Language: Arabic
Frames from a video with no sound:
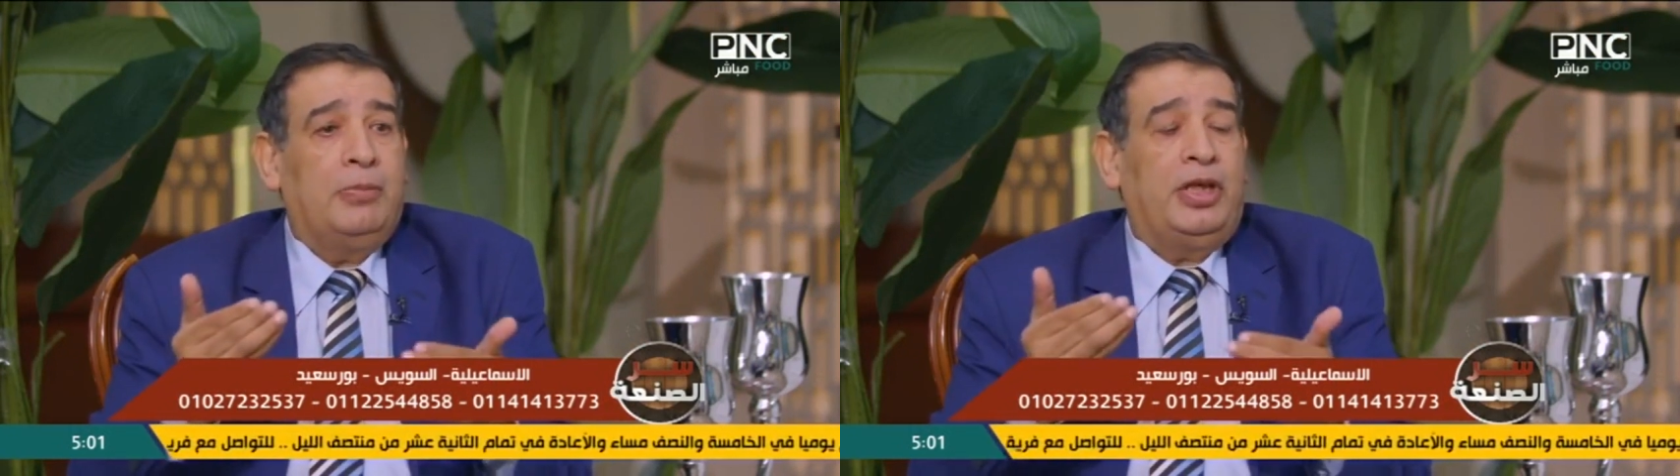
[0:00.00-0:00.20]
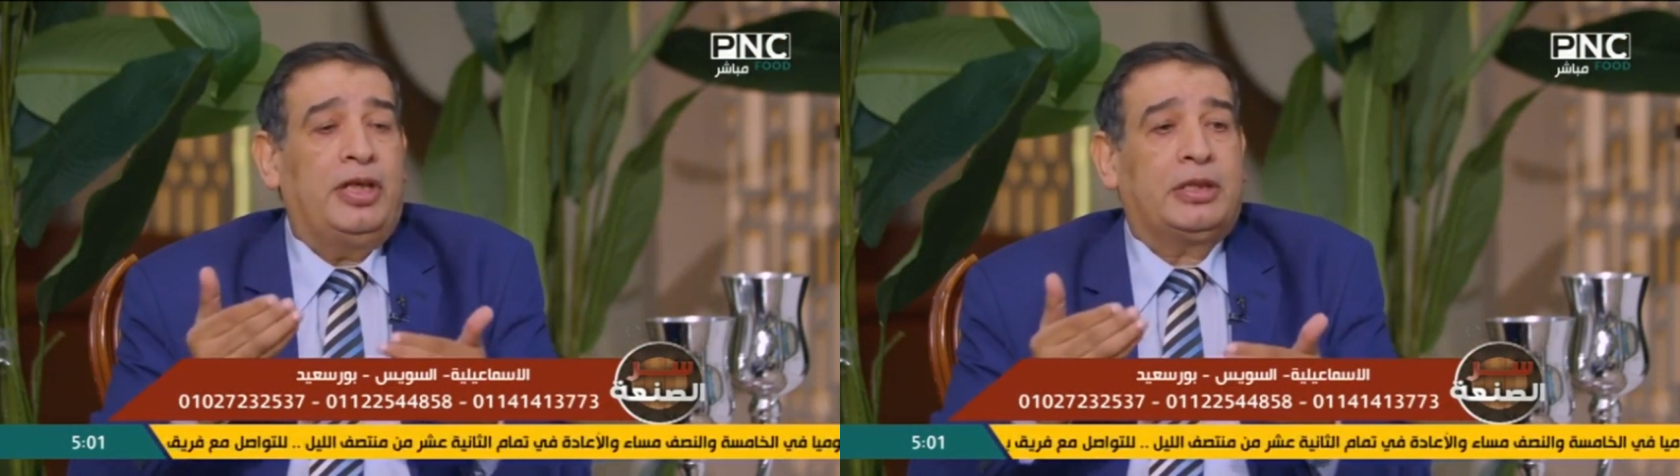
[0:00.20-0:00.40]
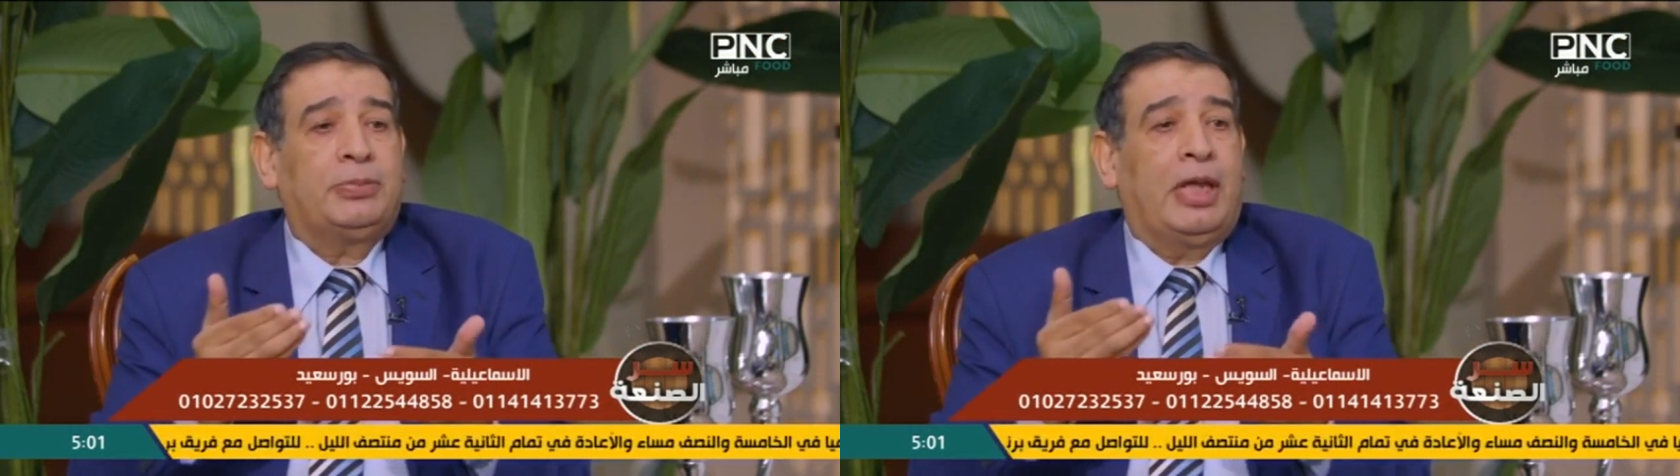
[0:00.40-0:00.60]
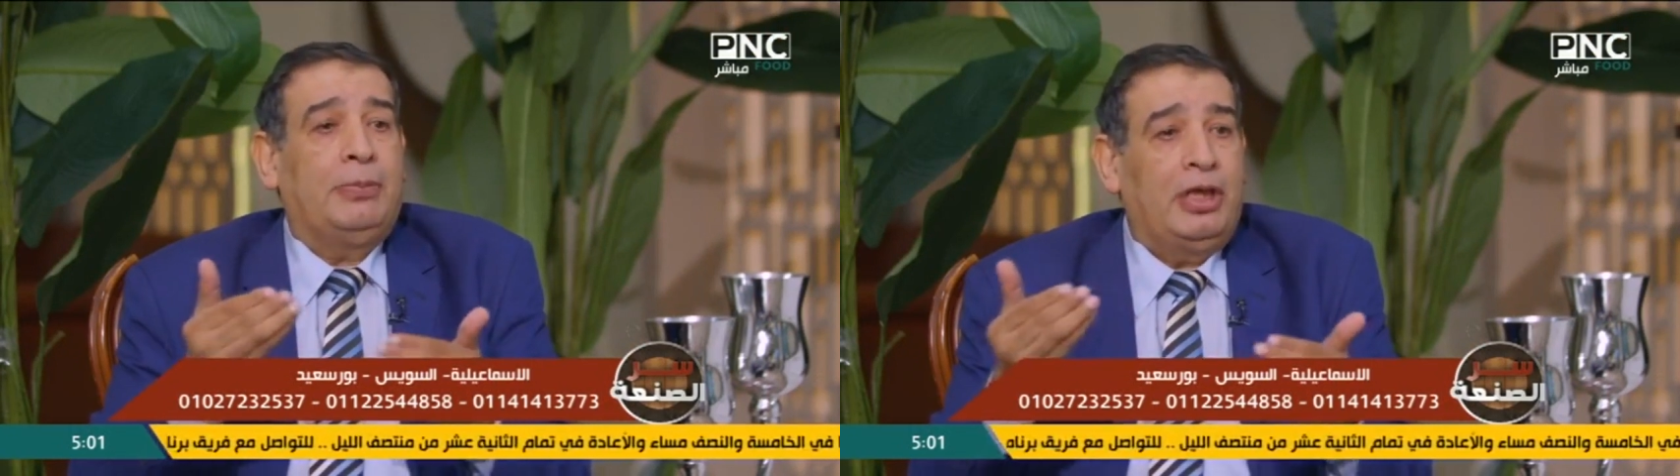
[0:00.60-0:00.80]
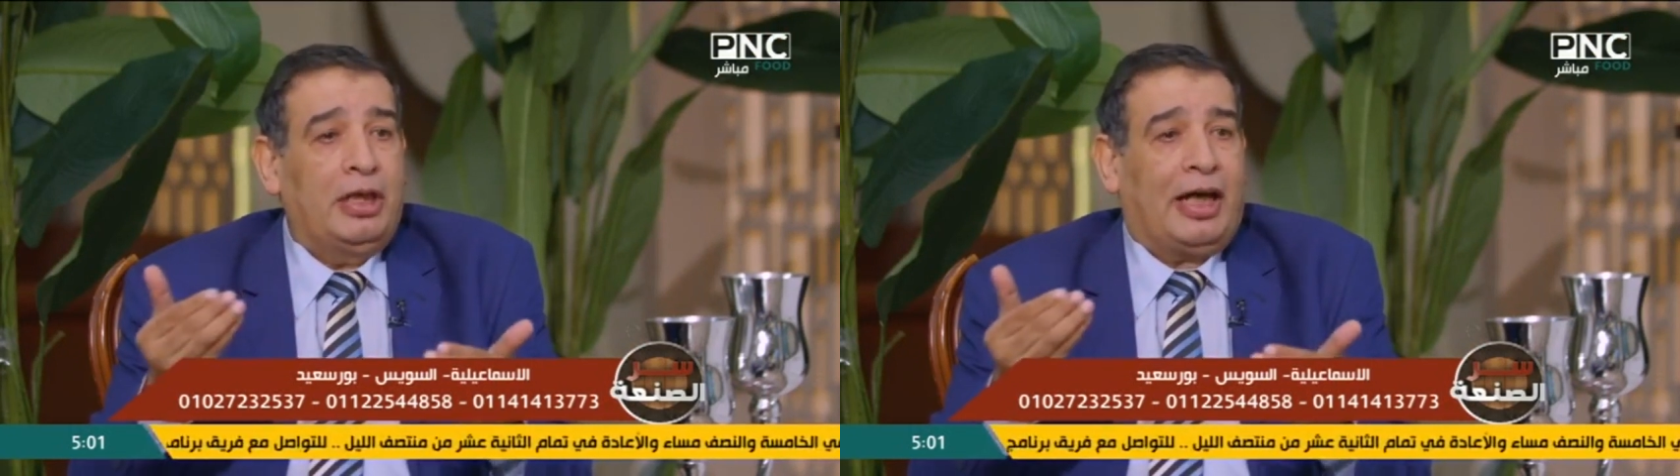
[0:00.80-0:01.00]
بيحس
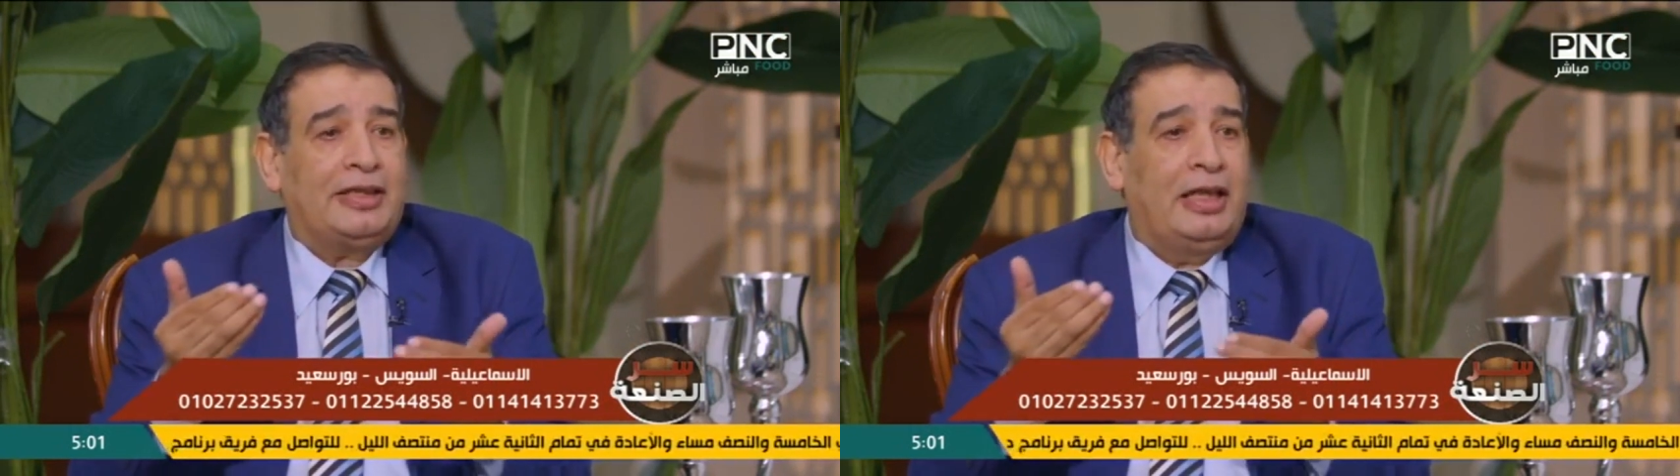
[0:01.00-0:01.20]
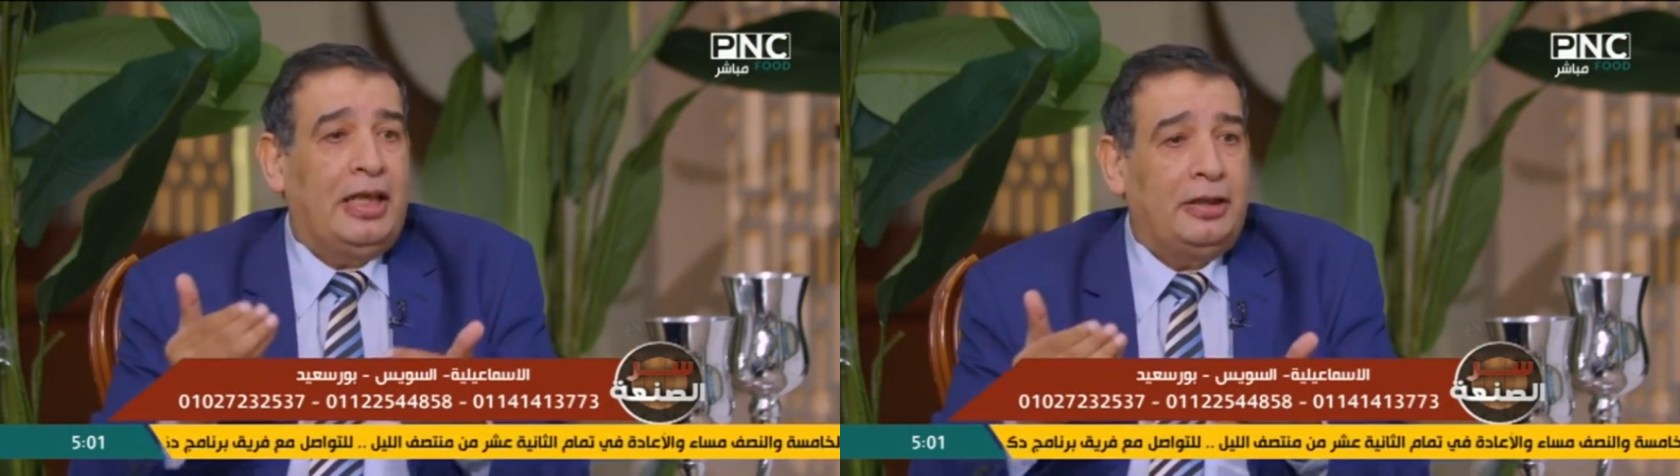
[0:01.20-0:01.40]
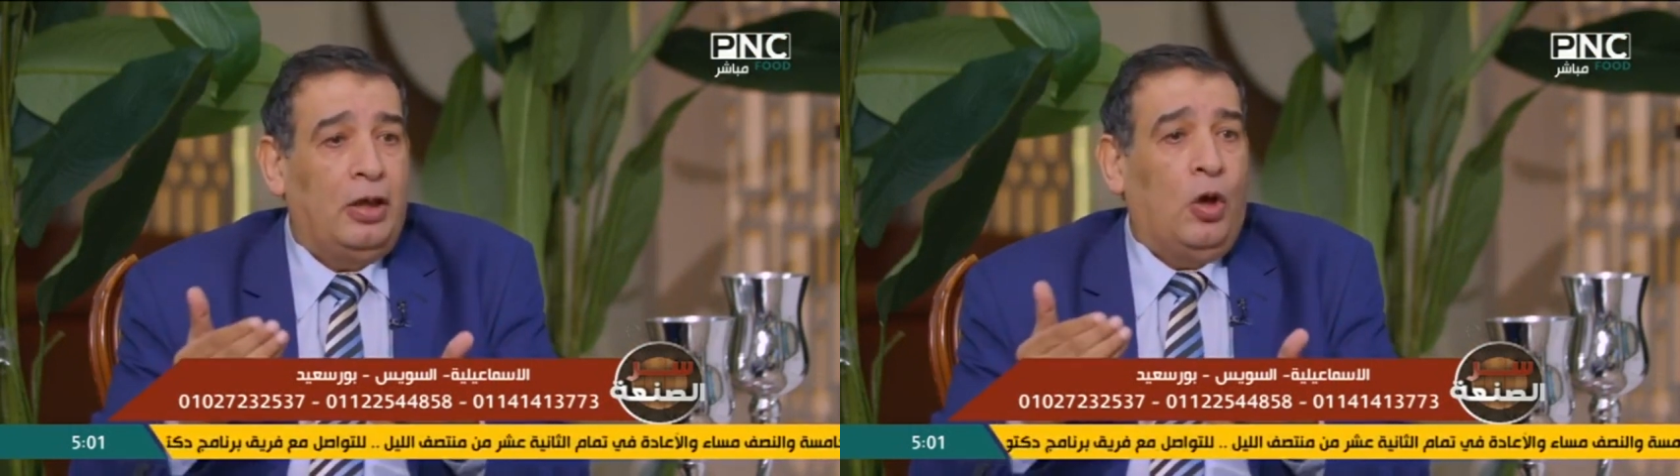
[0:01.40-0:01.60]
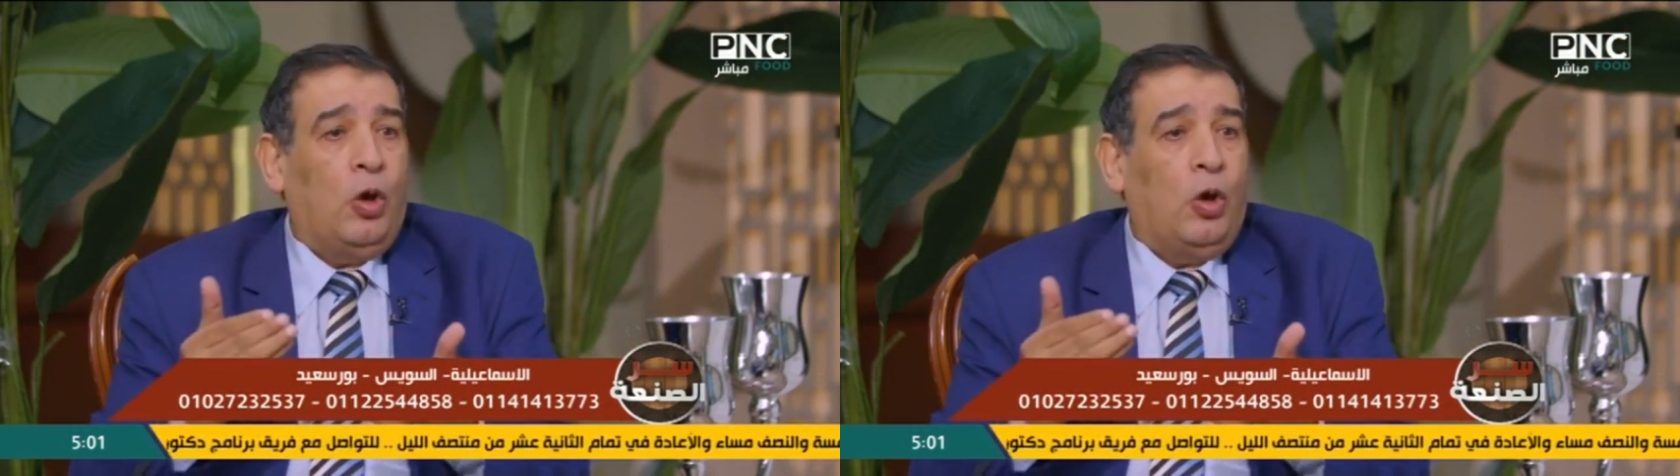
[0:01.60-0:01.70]
بتنميل خدلان